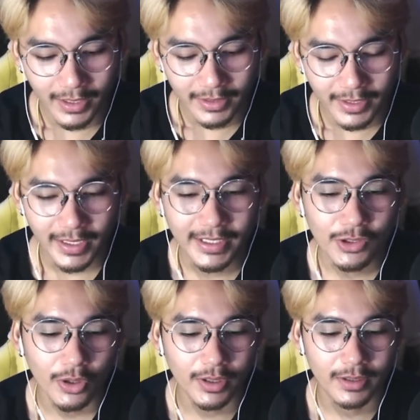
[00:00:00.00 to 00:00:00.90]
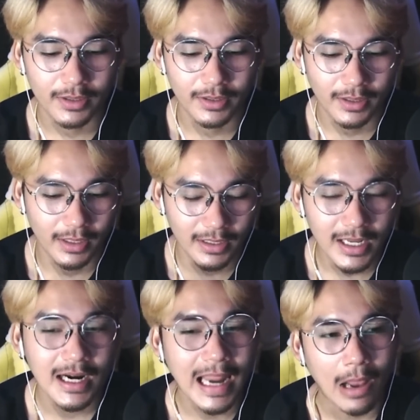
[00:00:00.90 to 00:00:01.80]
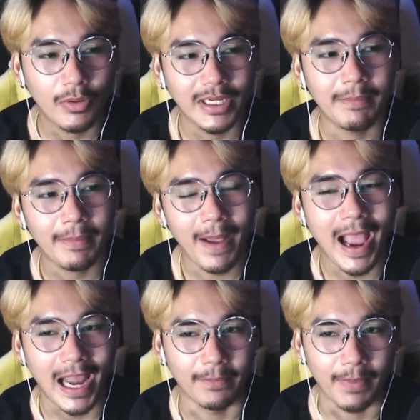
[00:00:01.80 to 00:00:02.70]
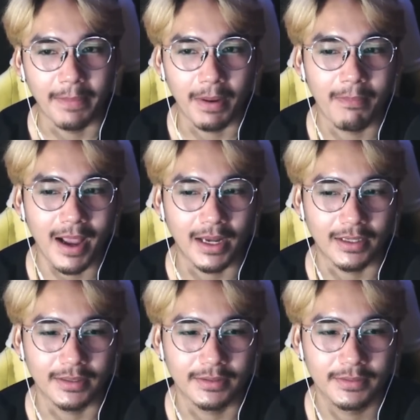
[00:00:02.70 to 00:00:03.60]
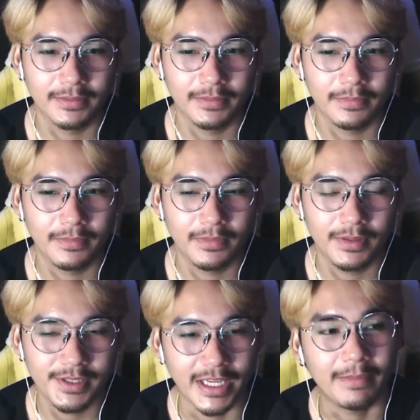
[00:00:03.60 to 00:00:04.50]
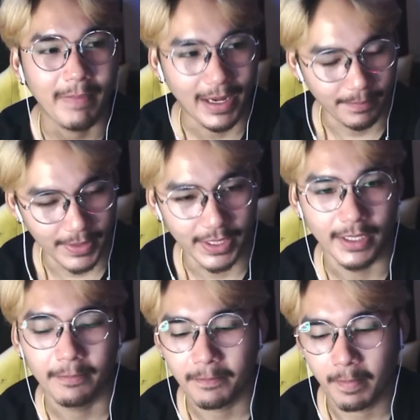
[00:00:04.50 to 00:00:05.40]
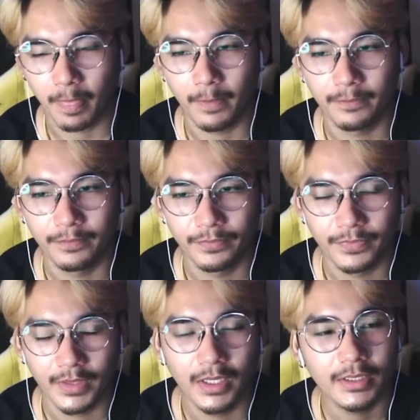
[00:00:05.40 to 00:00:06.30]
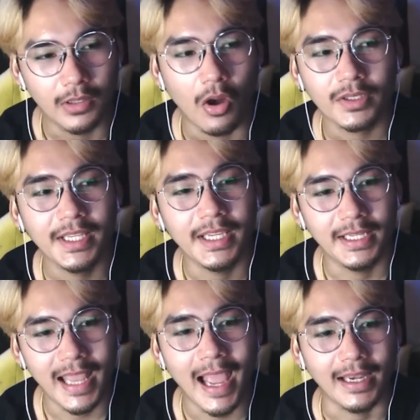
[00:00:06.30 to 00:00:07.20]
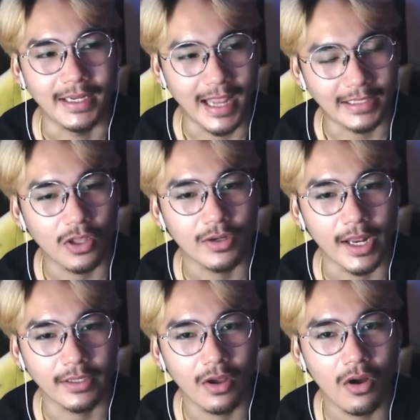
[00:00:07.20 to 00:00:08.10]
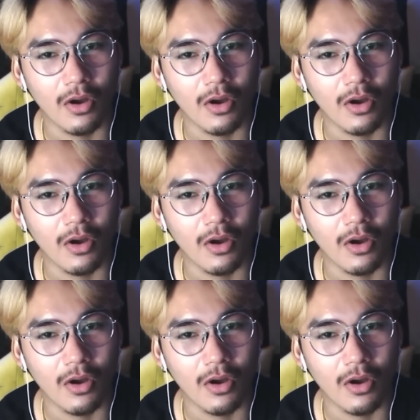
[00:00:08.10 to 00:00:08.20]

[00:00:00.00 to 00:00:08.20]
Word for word: ทีนี้จนเรื่องราวเรื่องนี้มันผ่านไปประมาณ เจ็ดแปด ปีน้องทีน่าเนี่ยณตอนนั้นก็